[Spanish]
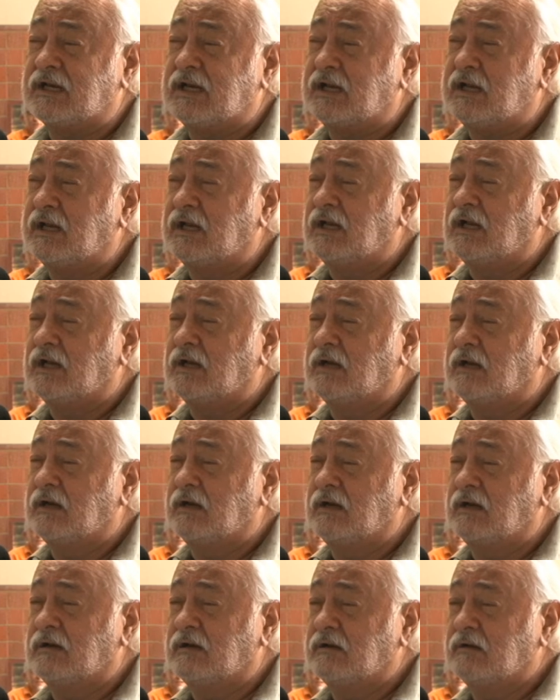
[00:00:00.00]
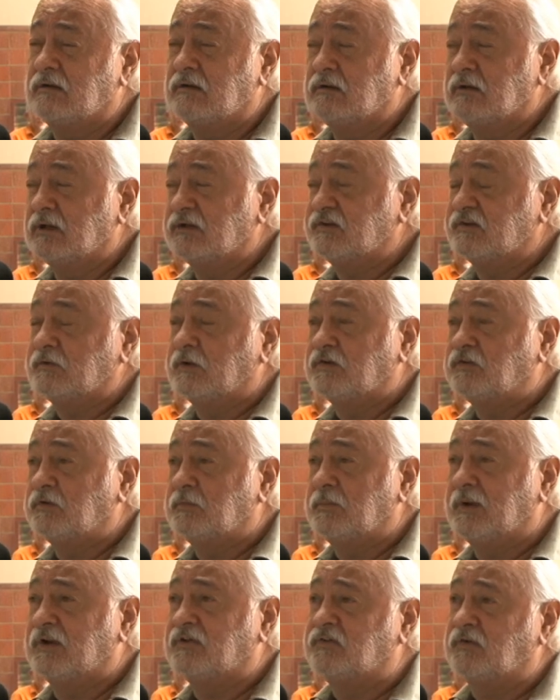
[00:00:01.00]
que la
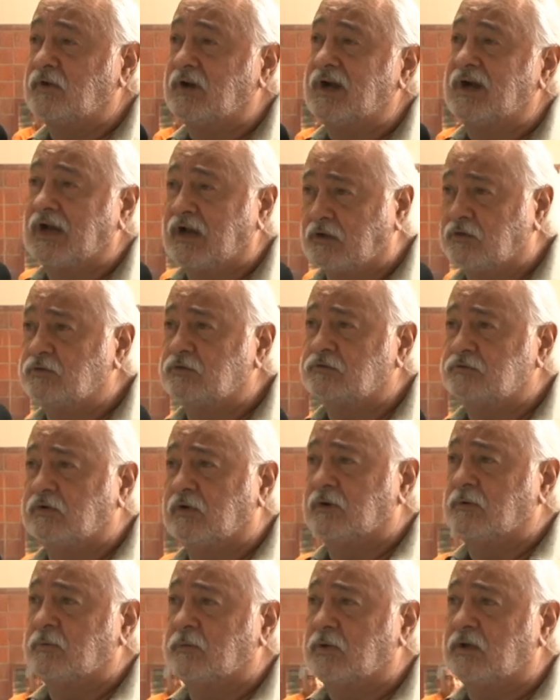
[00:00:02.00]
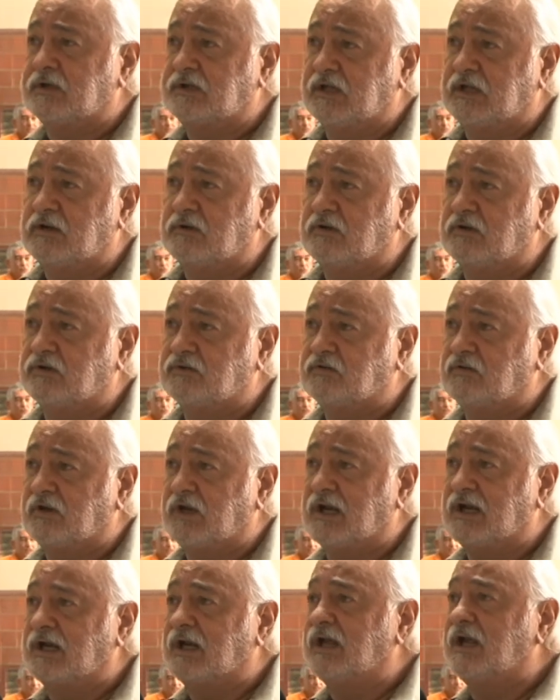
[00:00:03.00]
situación venezolana, la coyuntura política
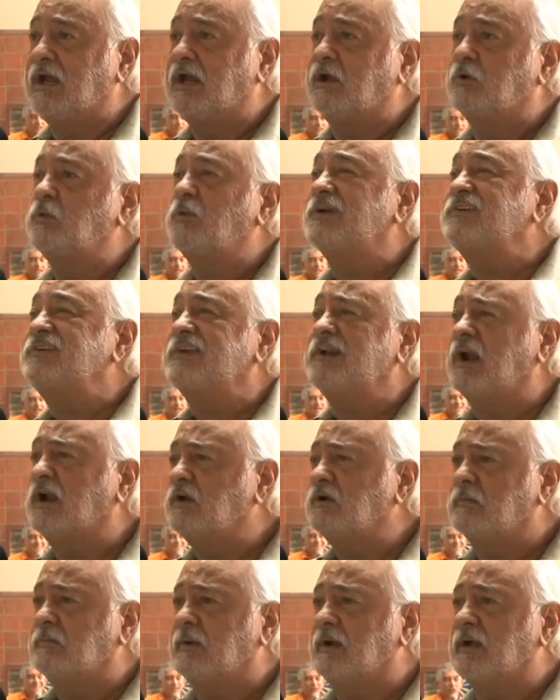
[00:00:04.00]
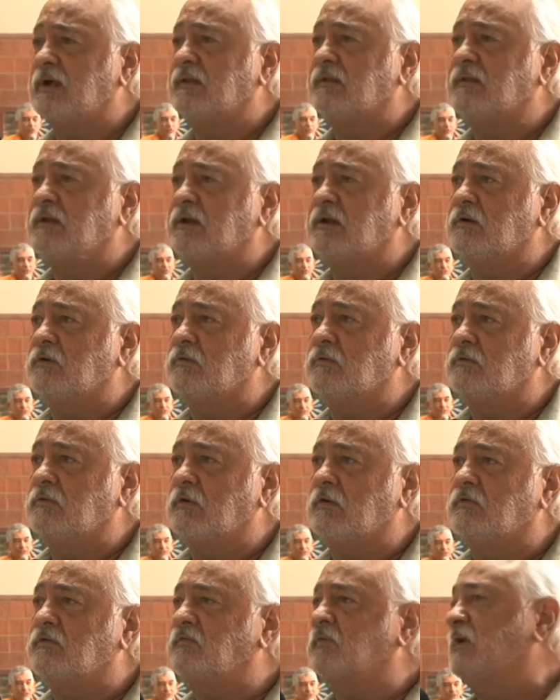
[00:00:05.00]
venezolana es un escenario más de un
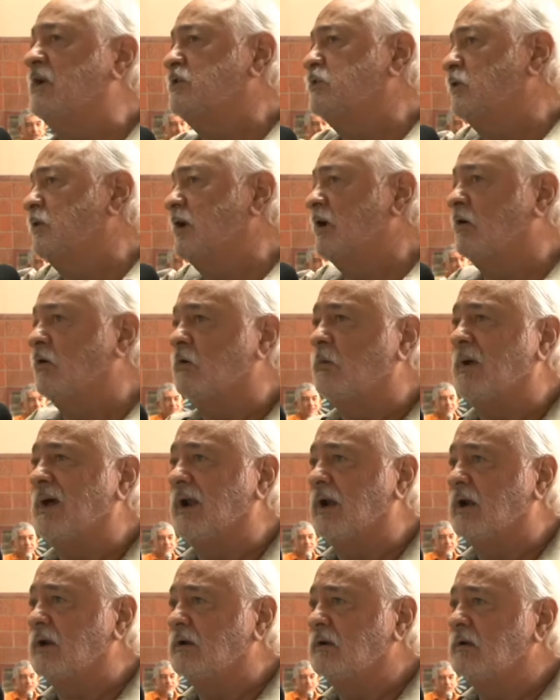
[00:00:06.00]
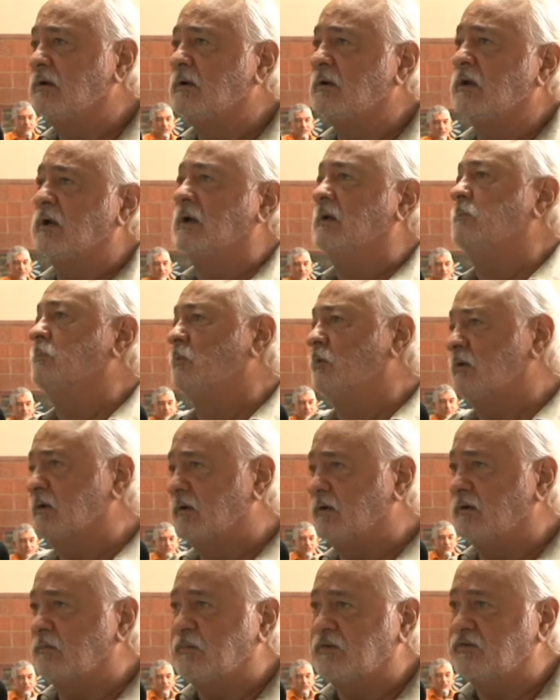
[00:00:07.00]
conflicto que es global, que es
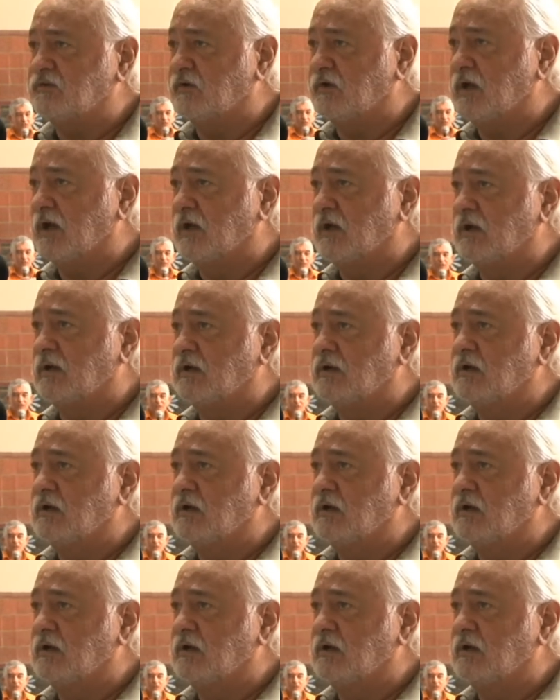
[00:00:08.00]
multidimensional,